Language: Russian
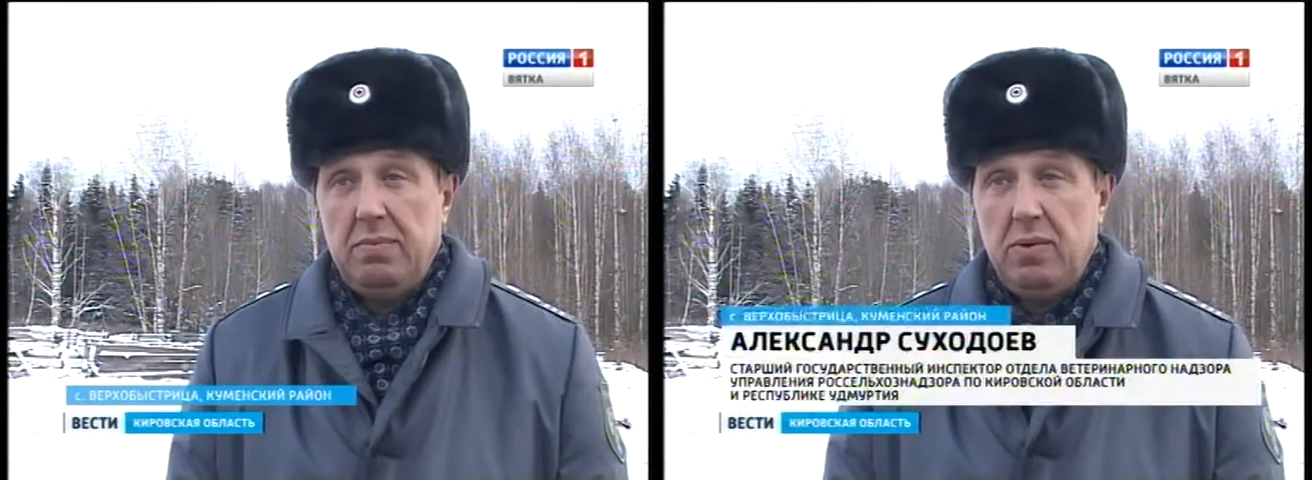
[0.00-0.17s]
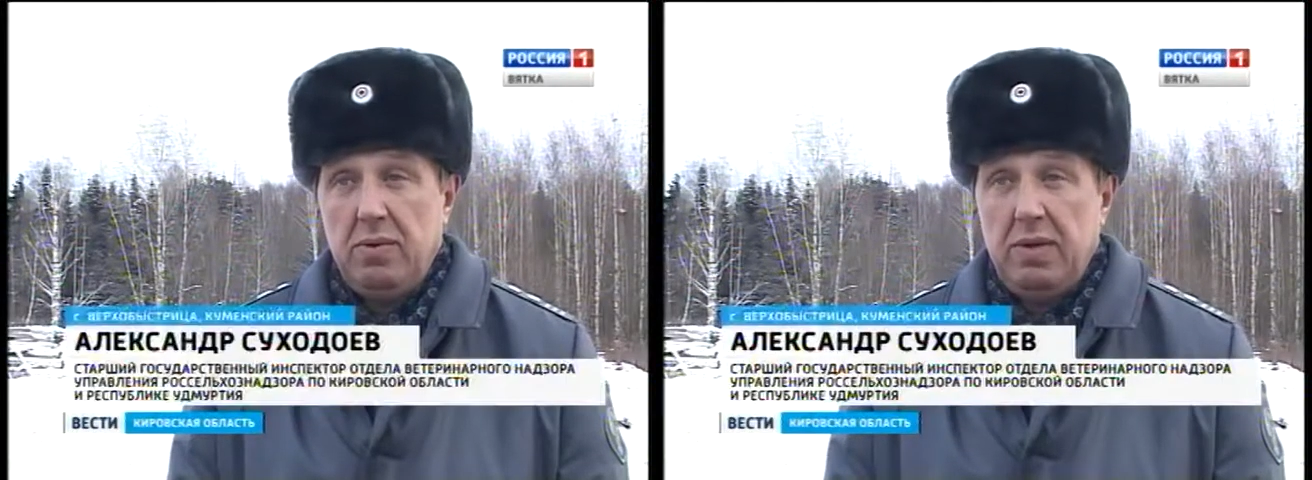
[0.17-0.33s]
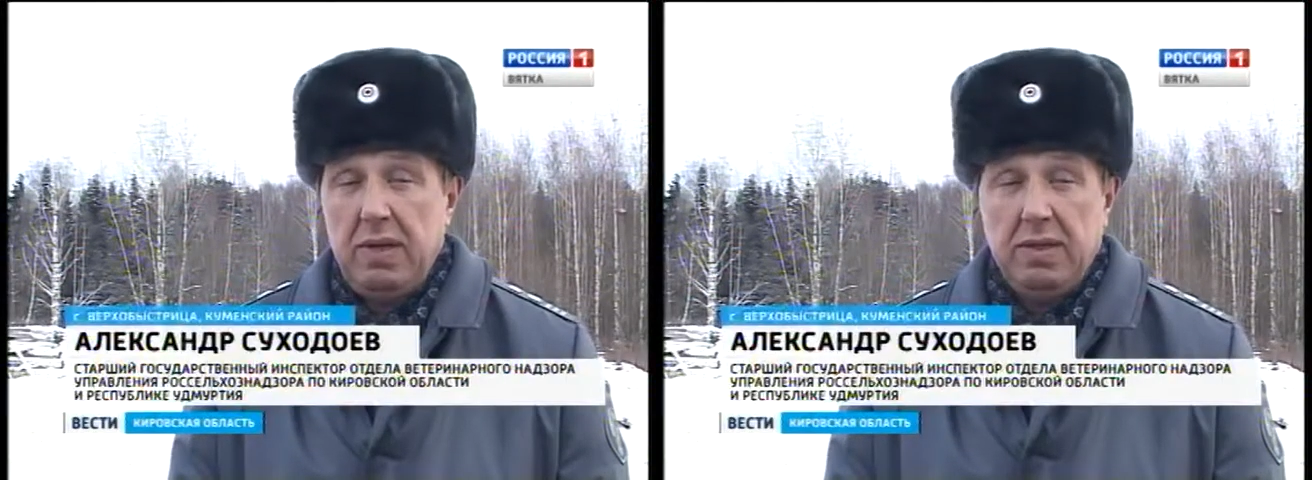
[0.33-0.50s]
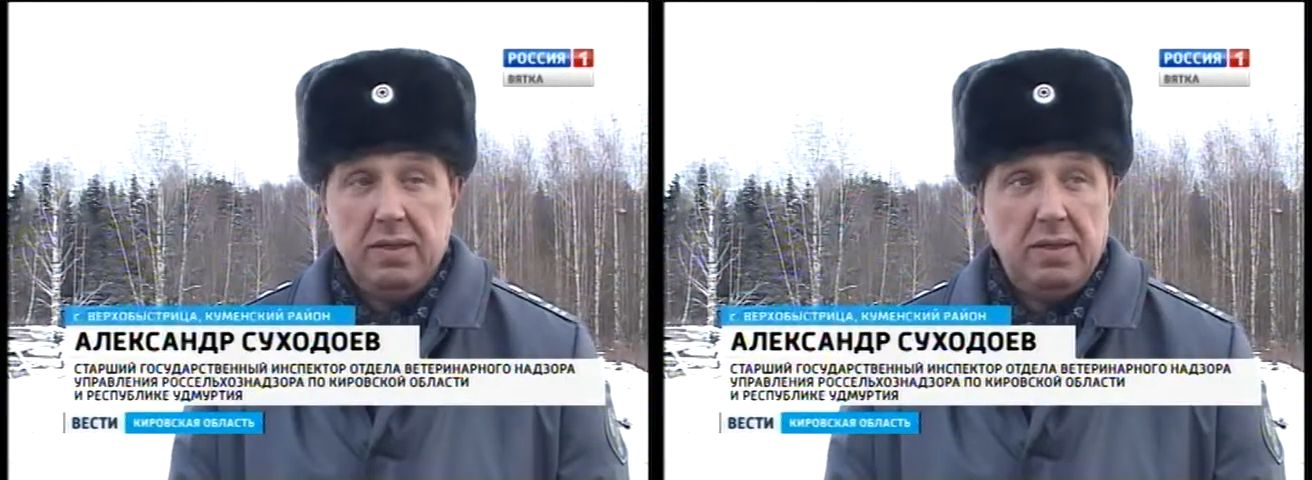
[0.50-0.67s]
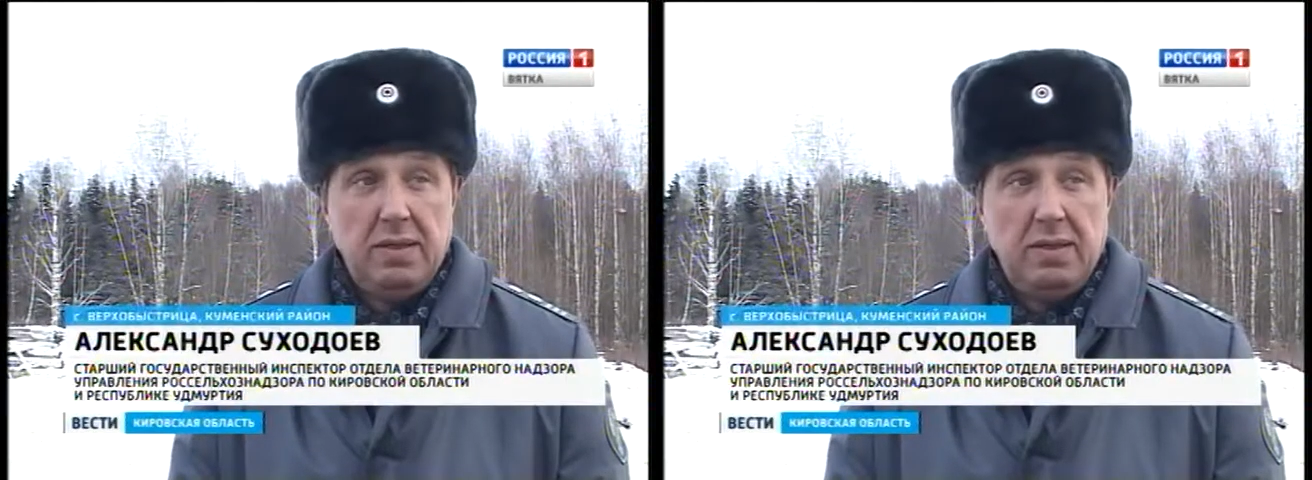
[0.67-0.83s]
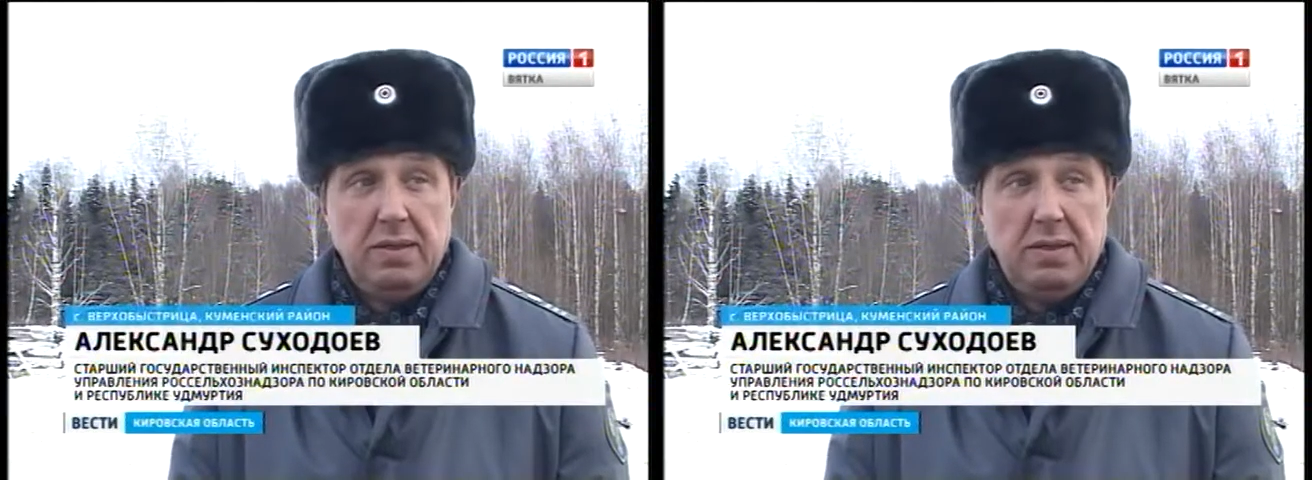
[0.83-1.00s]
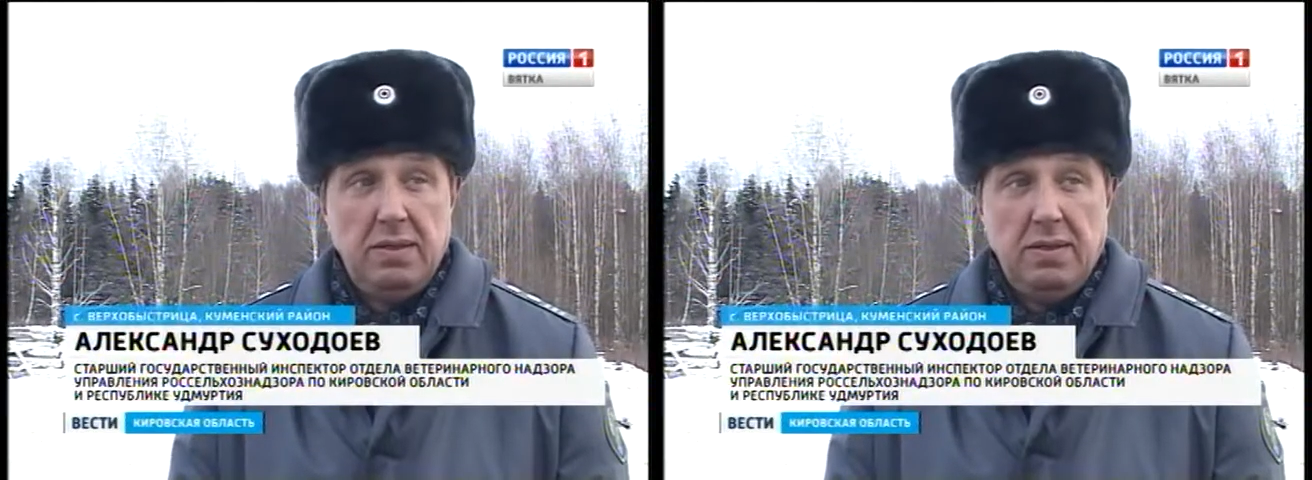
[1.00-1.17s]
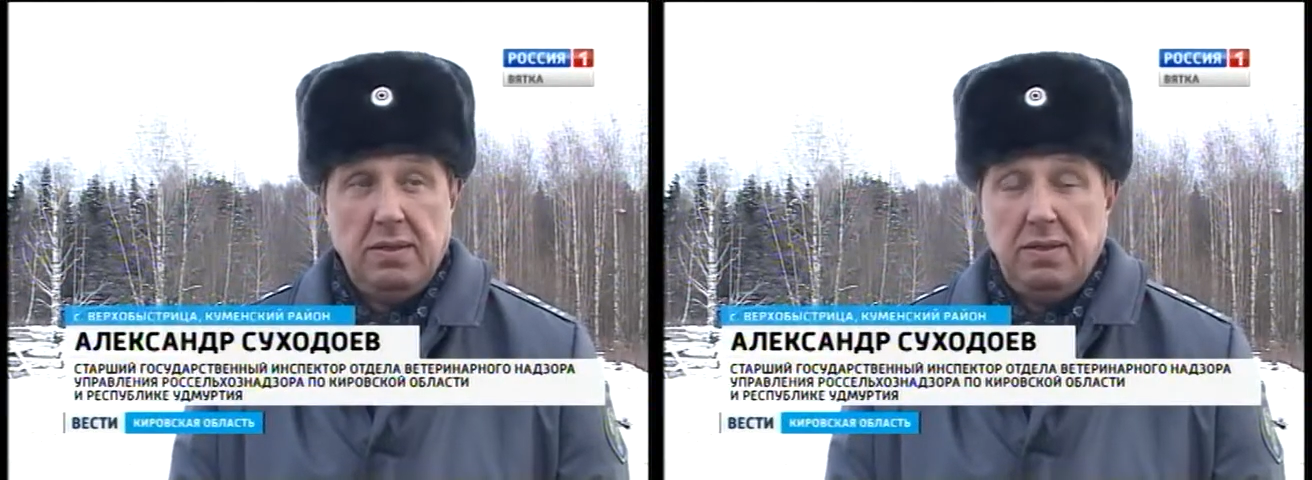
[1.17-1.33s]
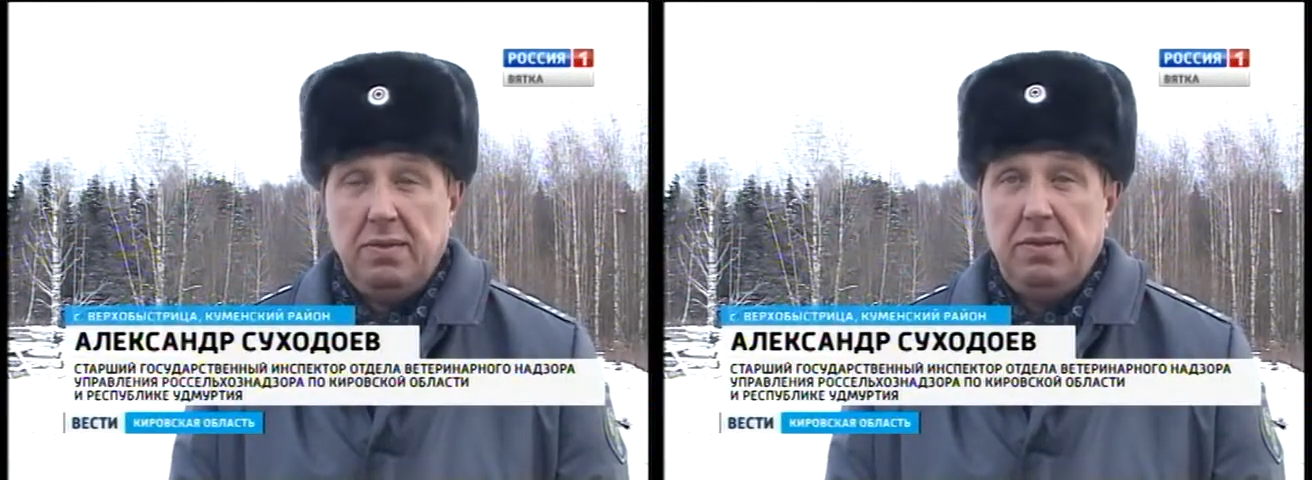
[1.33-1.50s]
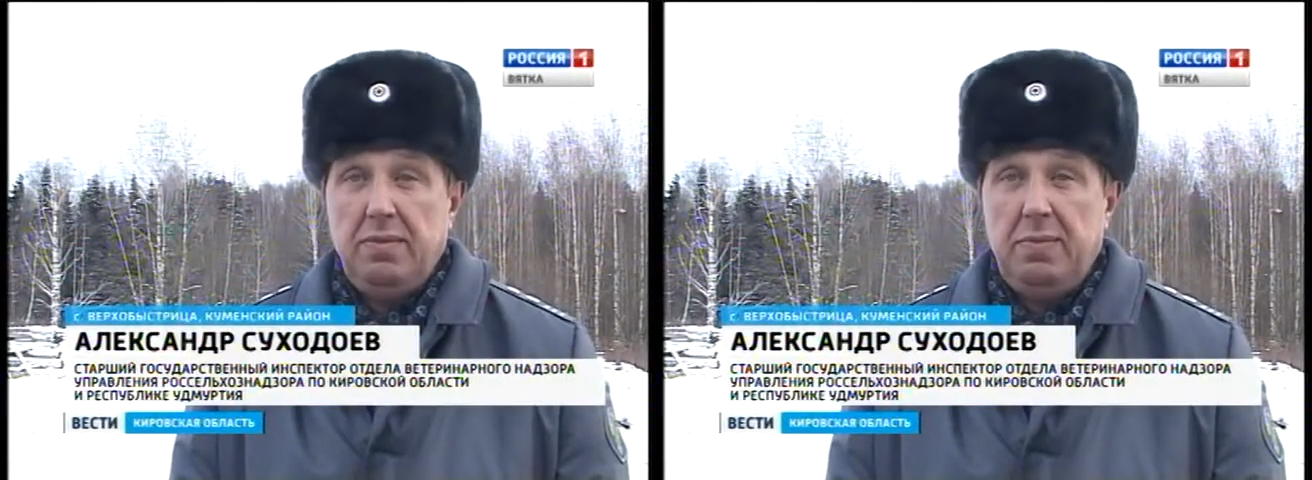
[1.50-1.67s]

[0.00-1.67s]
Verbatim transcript: буквально в э,